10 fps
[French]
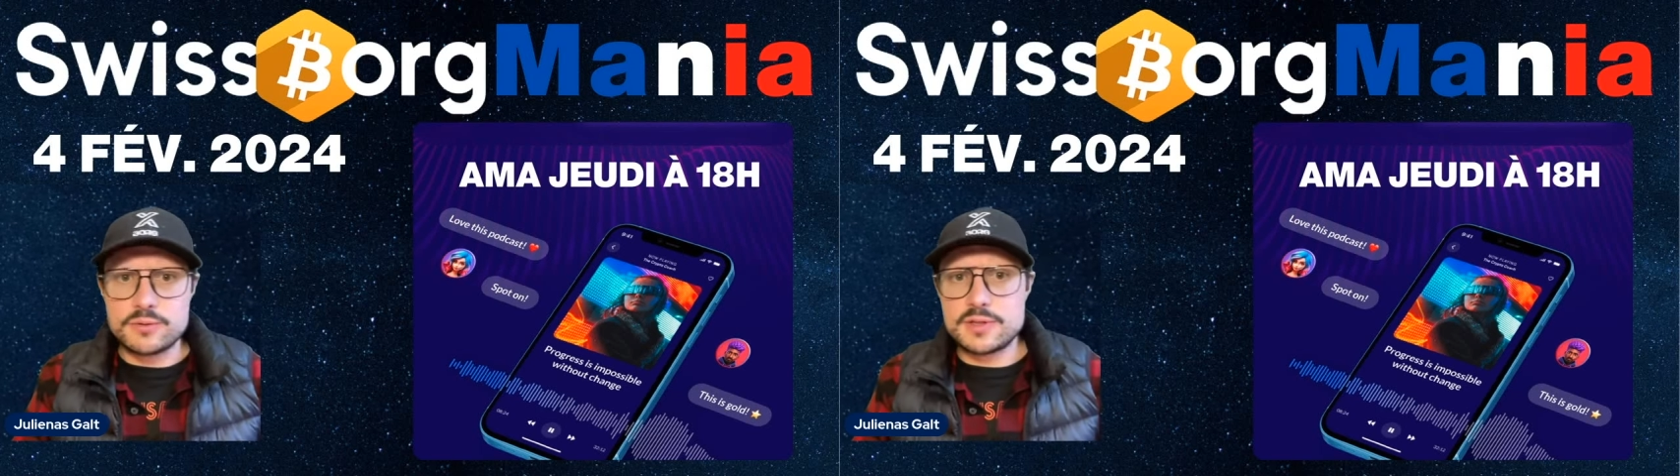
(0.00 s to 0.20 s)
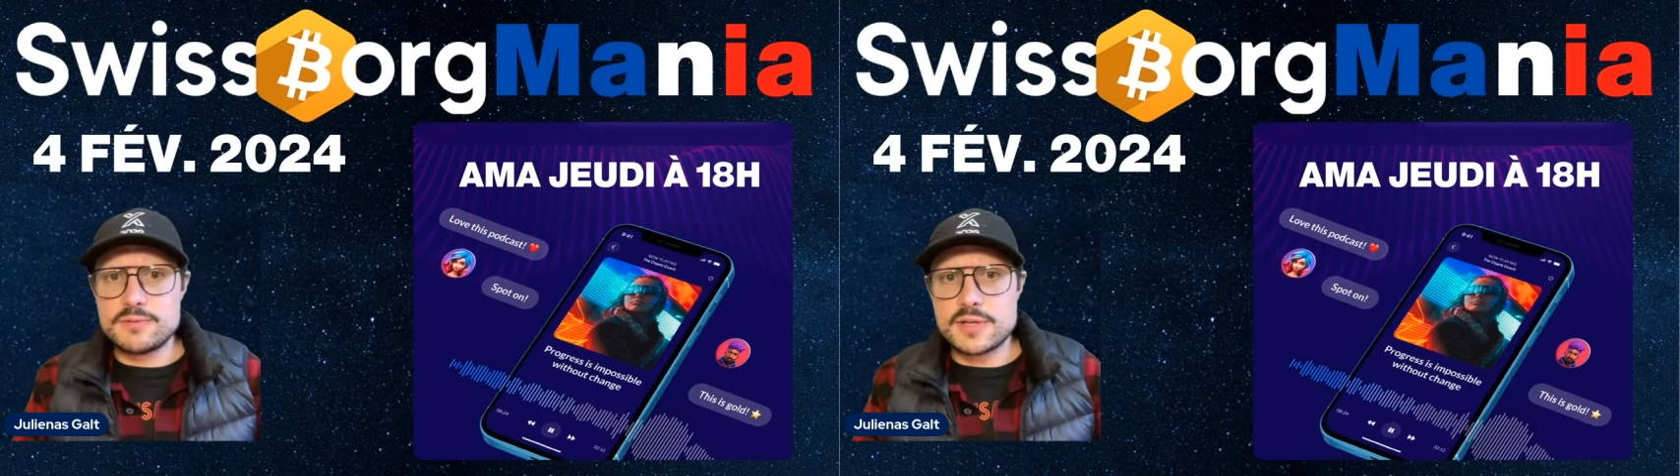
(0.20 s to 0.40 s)

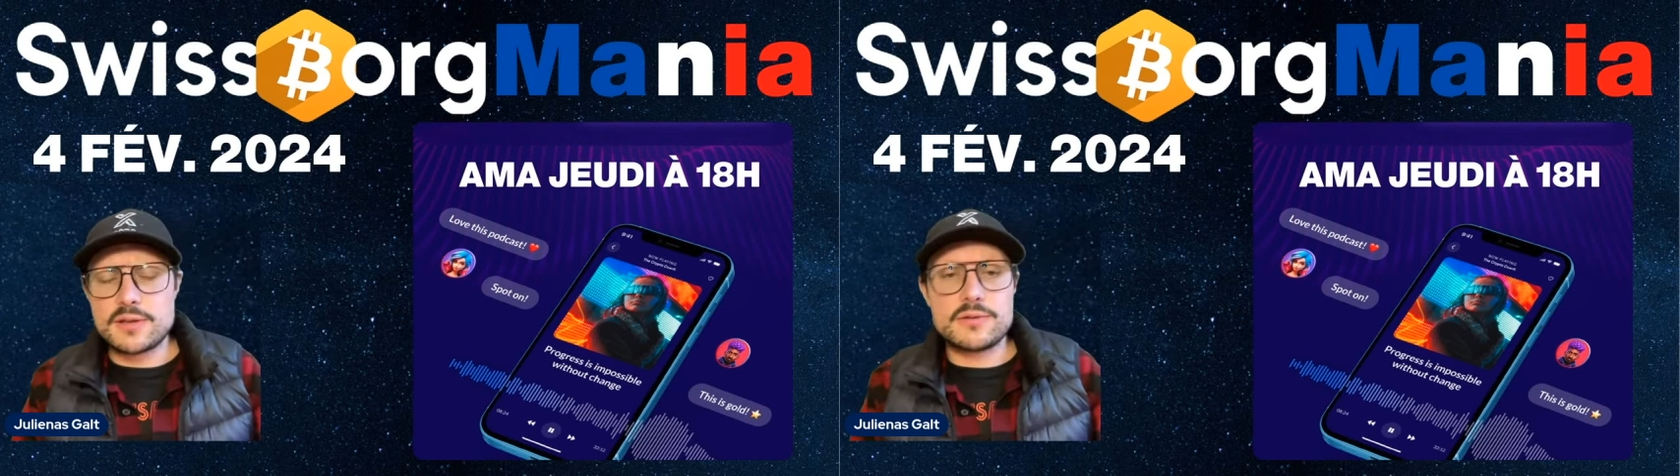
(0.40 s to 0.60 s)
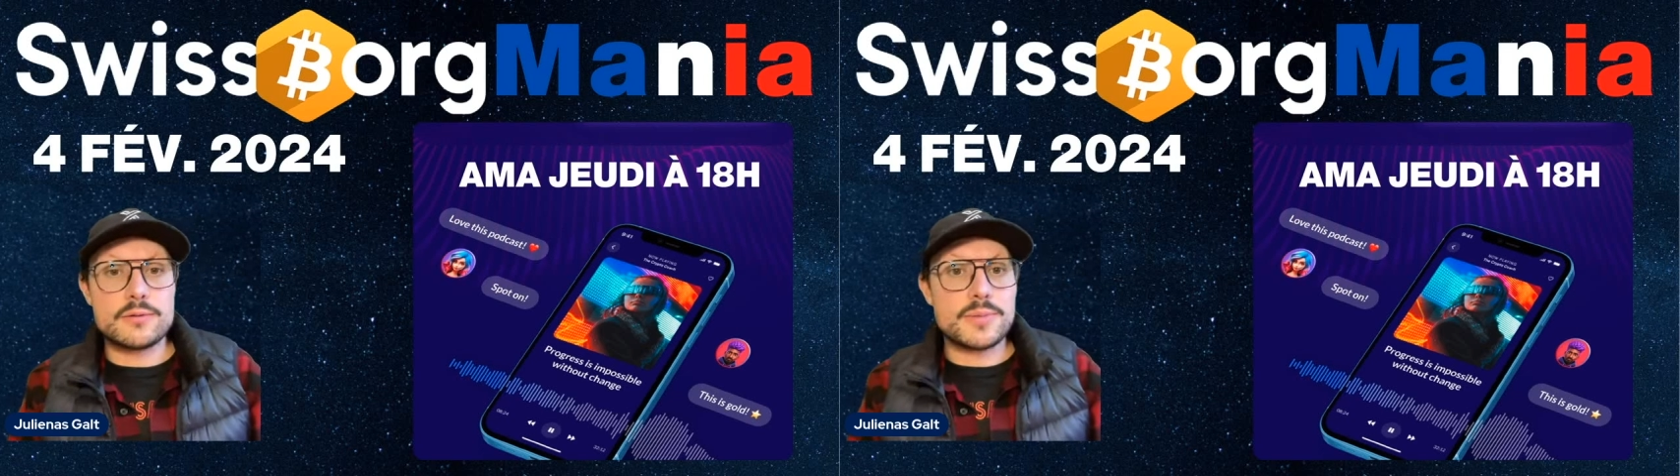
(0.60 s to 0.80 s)
Donc si vous
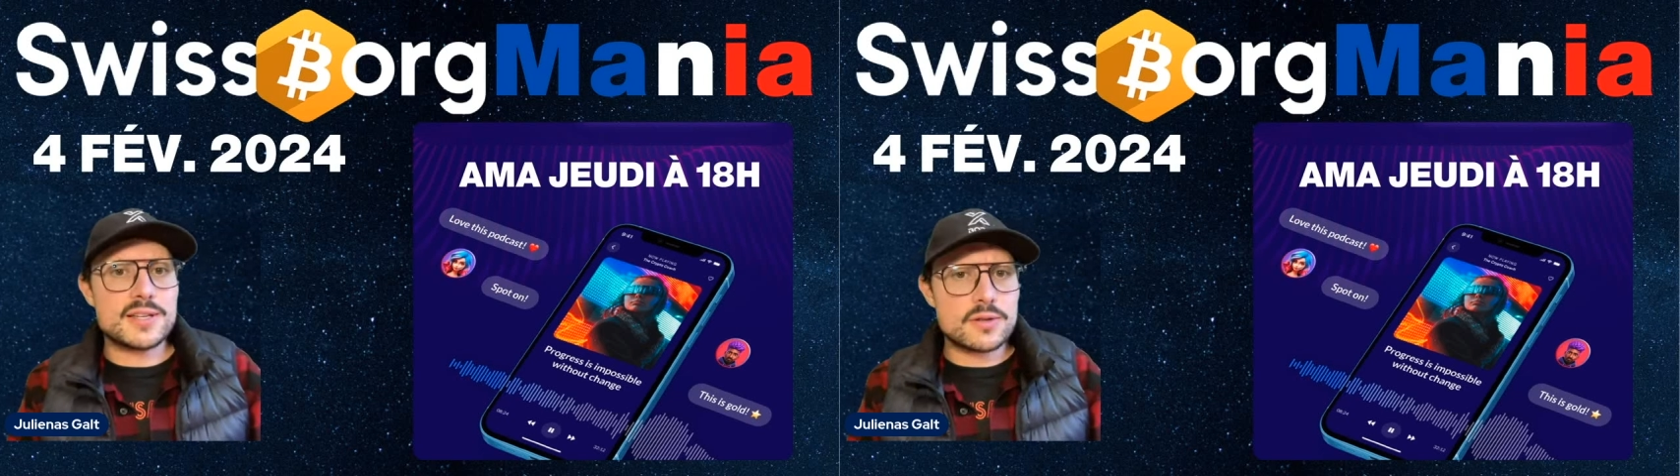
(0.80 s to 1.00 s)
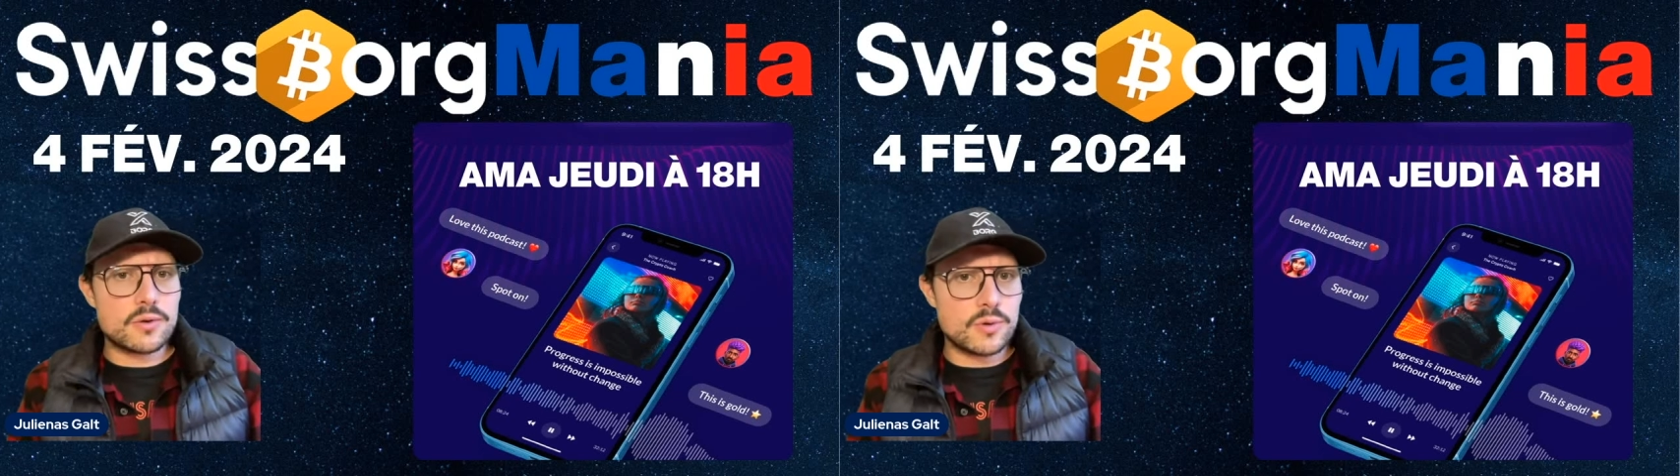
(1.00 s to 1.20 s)
êtes
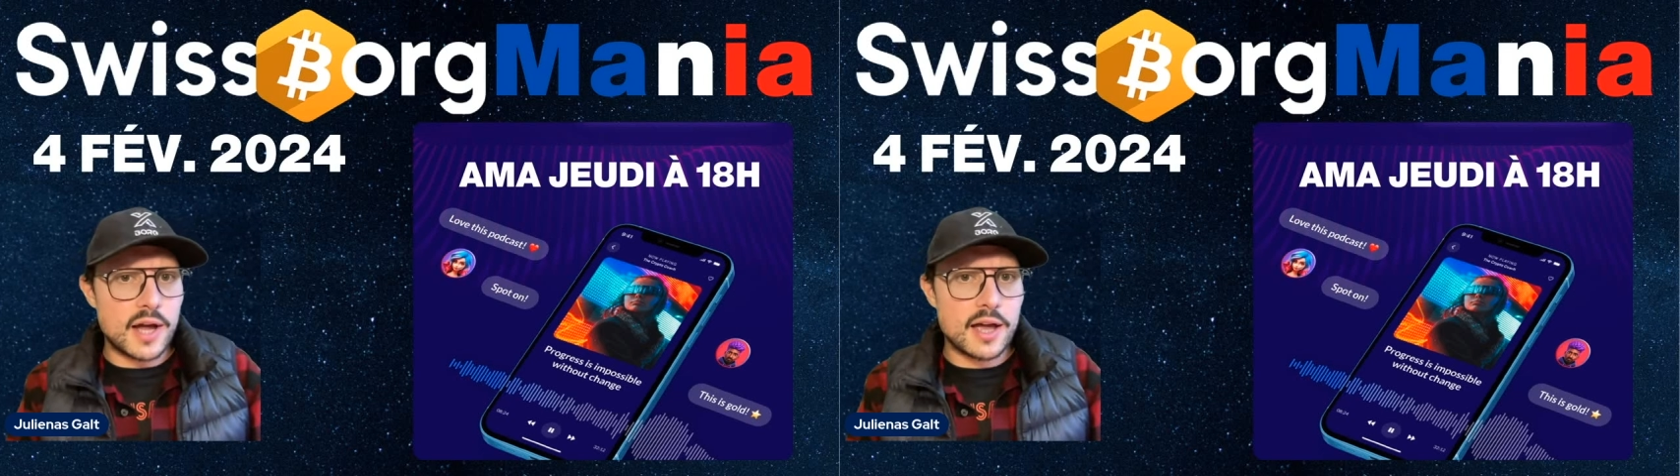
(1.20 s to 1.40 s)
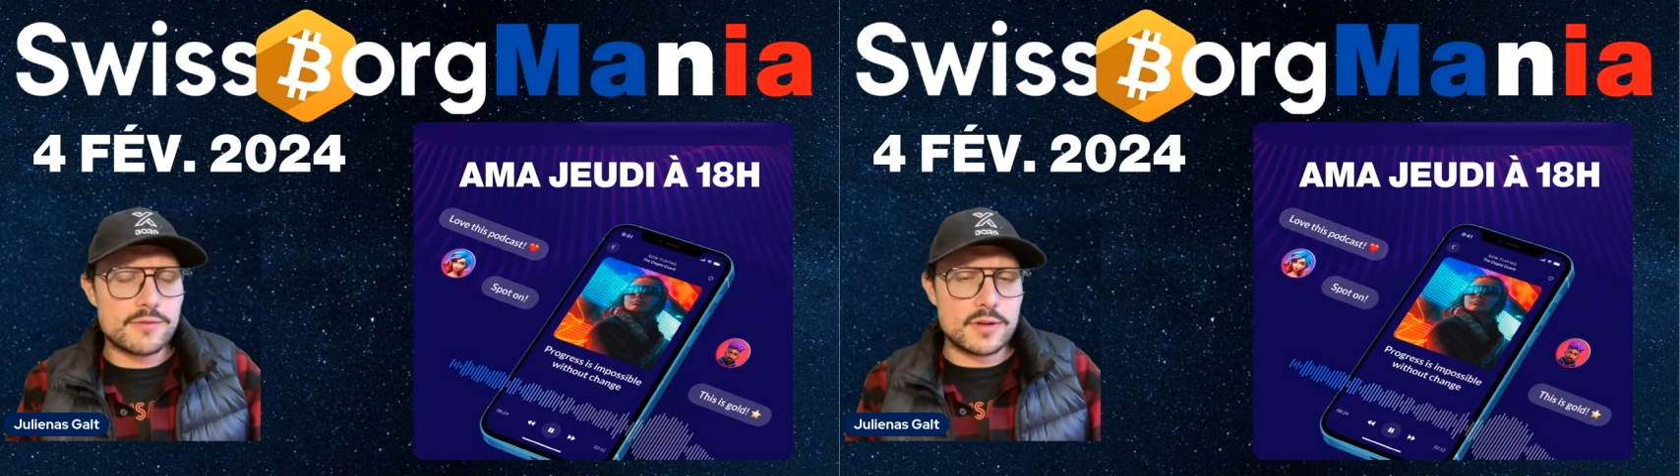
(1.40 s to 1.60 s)
présent
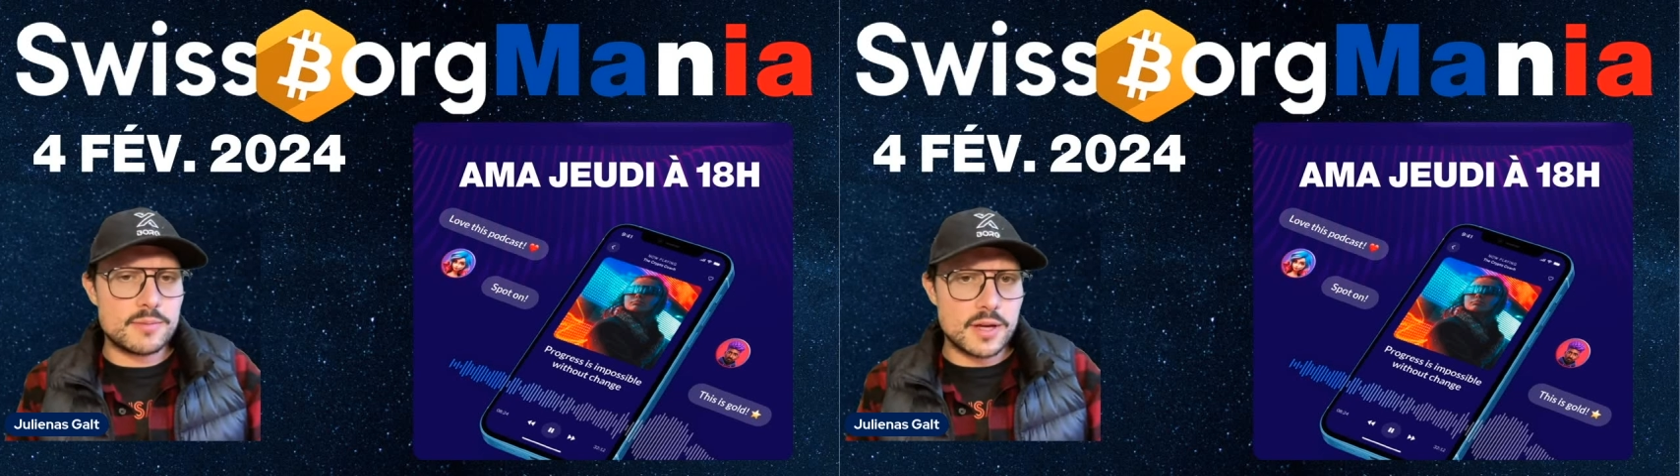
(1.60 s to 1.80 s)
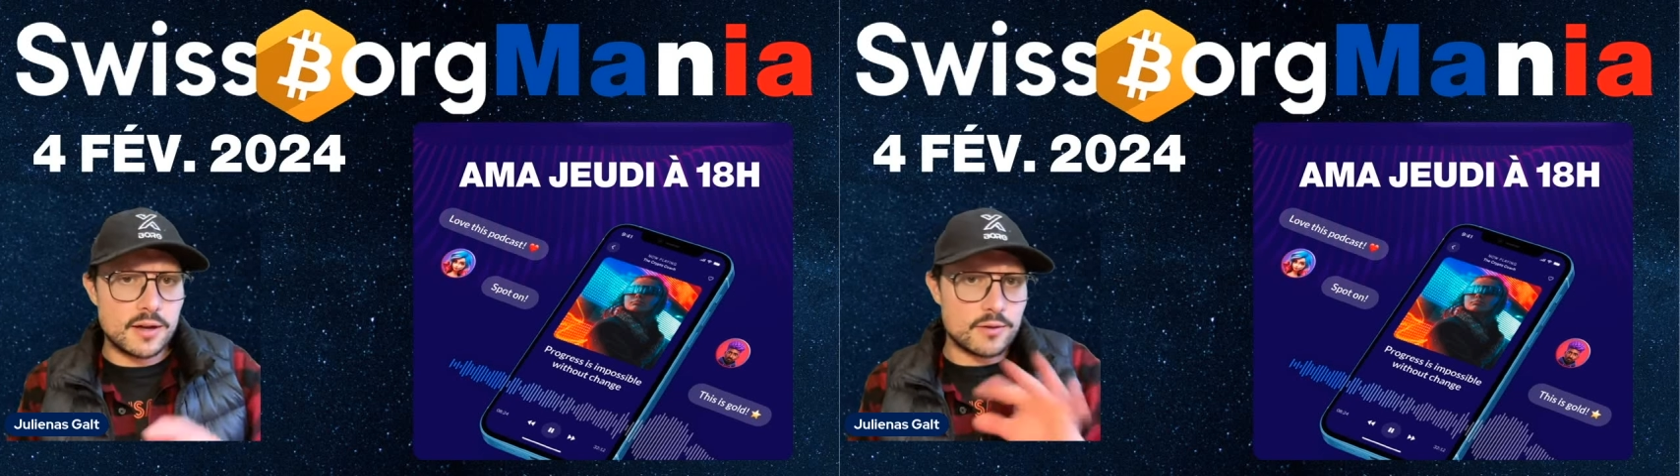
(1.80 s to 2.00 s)
au live,
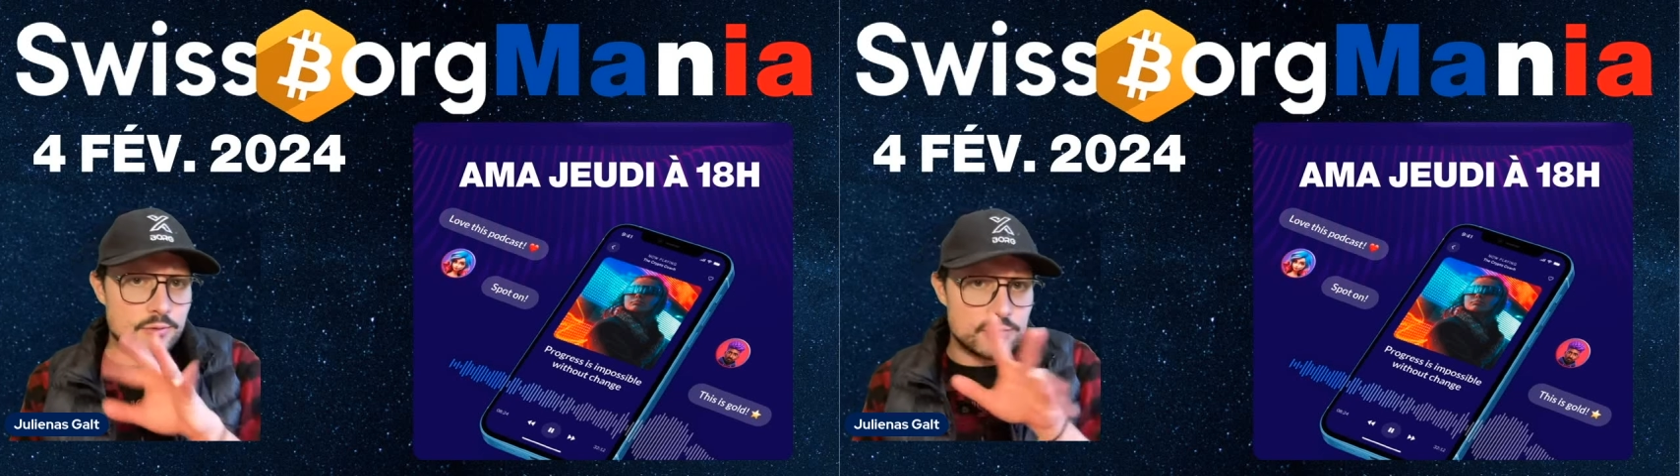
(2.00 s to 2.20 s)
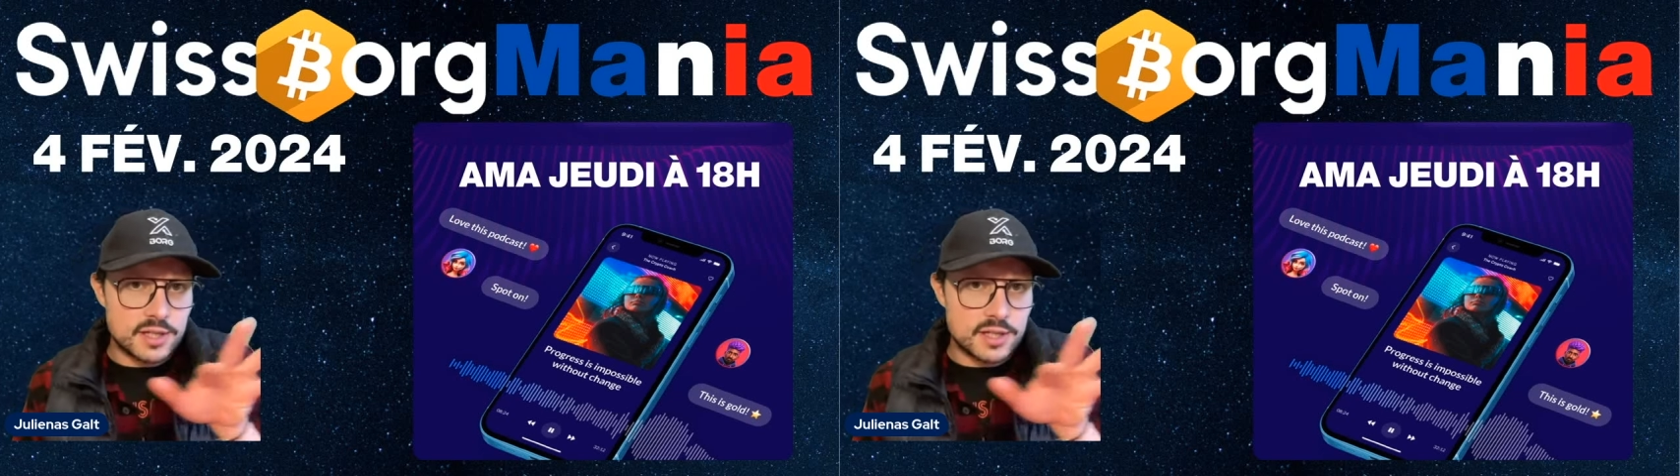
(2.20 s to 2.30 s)
eh bien,